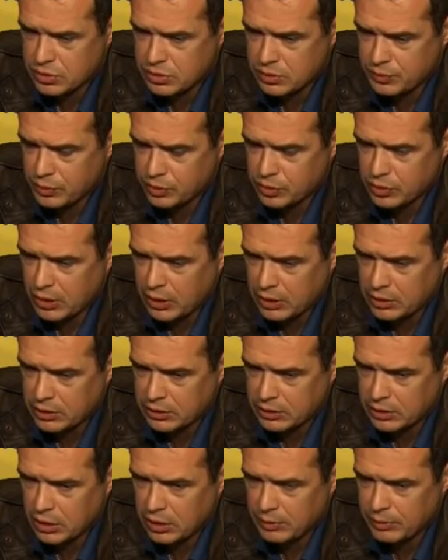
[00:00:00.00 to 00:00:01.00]
spotkania,
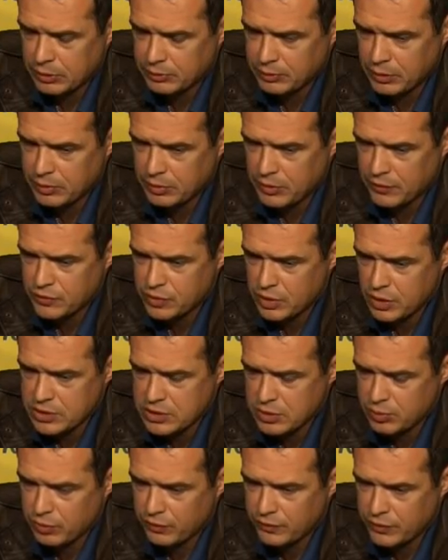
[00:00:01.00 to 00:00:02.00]
tak jak pan premier wczoraj
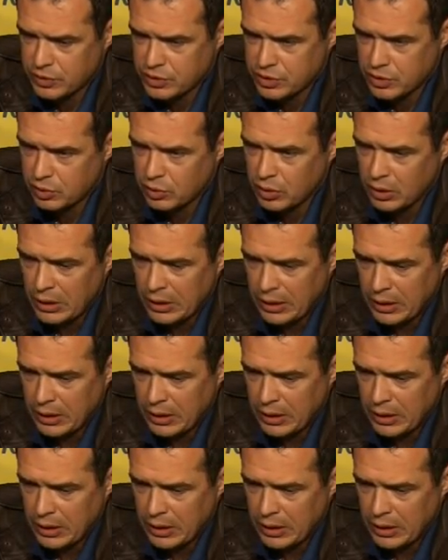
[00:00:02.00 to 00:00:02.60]
zapowiedział.